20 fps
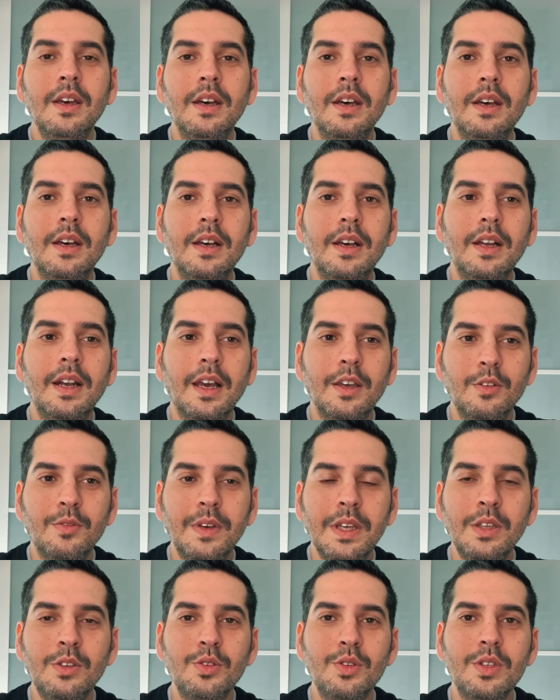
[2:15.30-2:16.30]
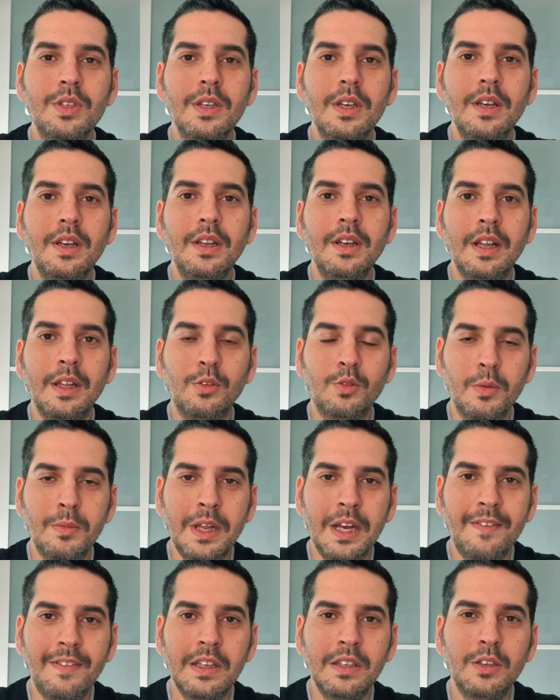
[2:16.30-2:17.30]
eh, la Juventus nel
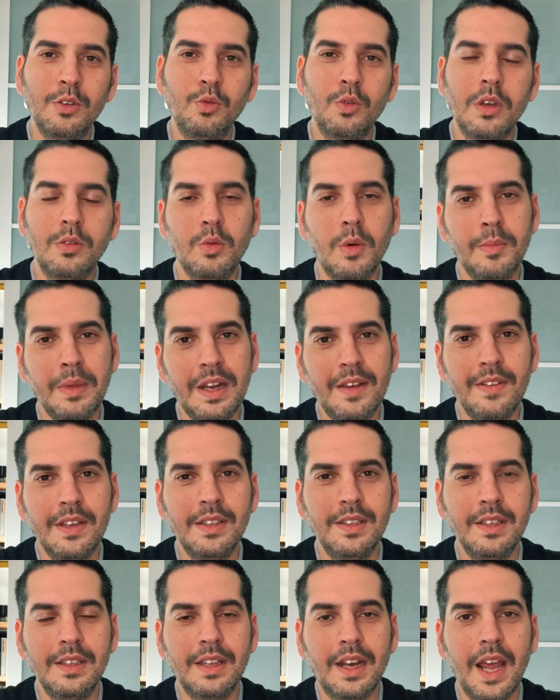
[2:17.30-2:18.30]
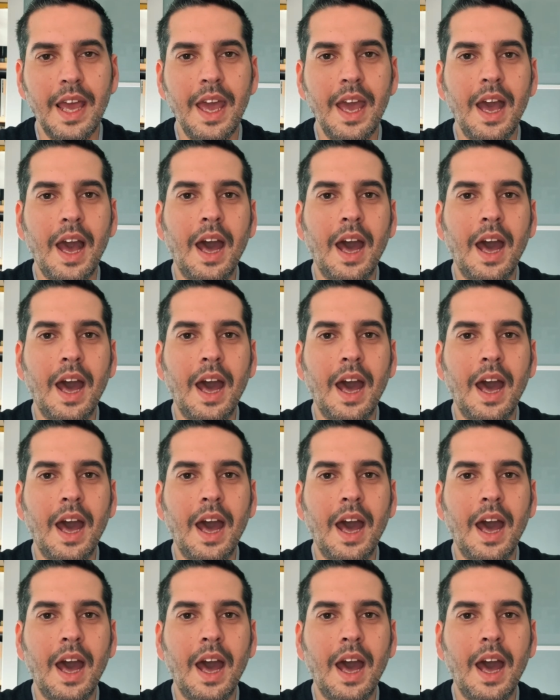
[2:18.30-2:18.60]
2022-2023